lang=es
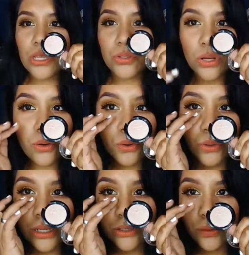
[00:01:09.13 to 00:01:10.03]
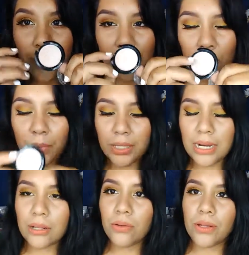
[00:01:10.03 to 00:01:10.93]
Yo luego lo utilizo para
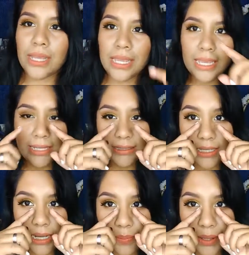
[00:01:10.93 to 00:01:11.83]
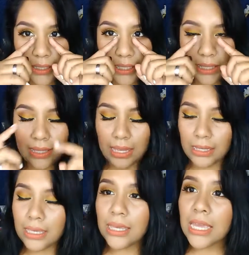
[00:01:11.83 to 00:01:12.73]
iluminar lo que es la parte de
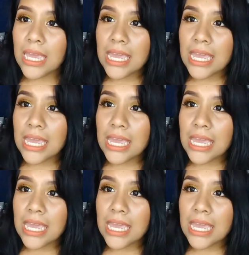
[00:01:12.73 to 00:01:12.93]
aquí.